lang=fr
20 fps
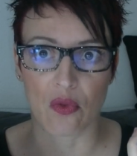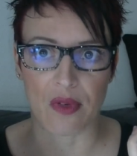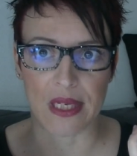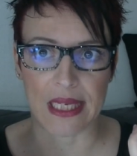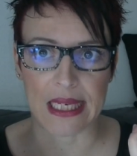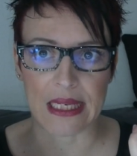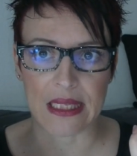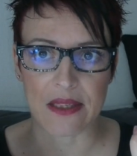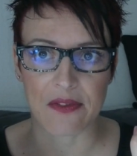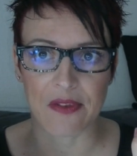Vous
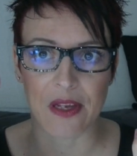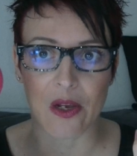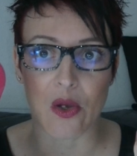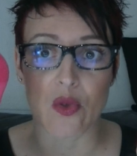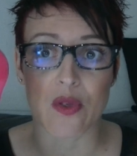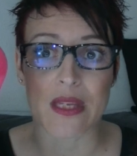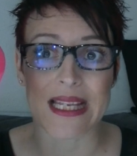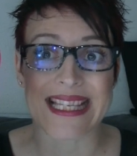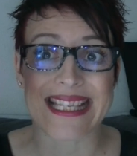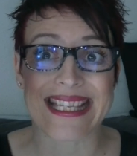voyez la
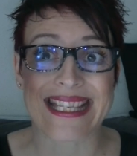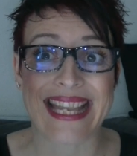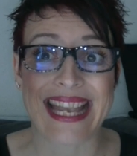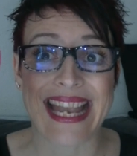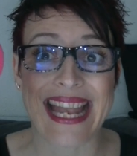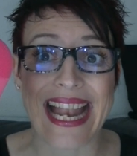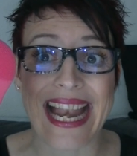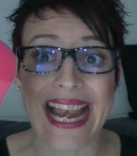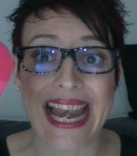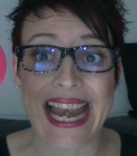différence
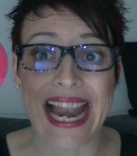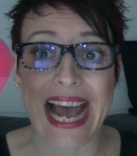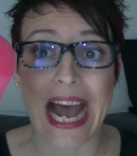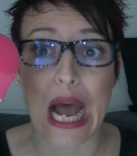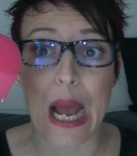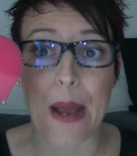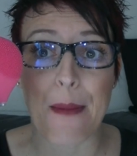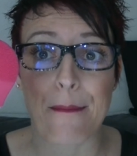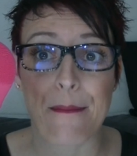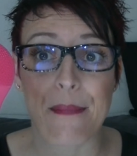C'est
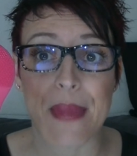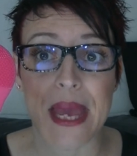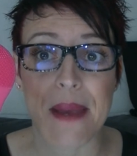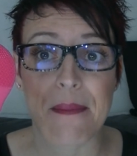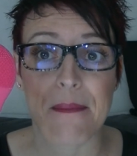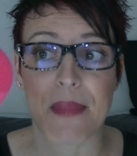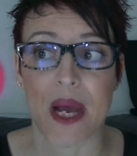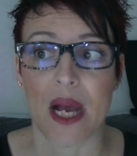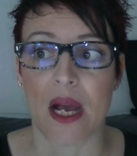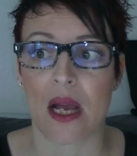la
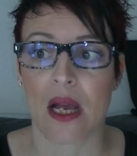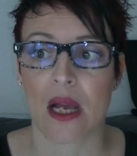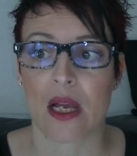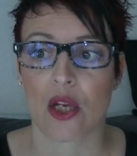même.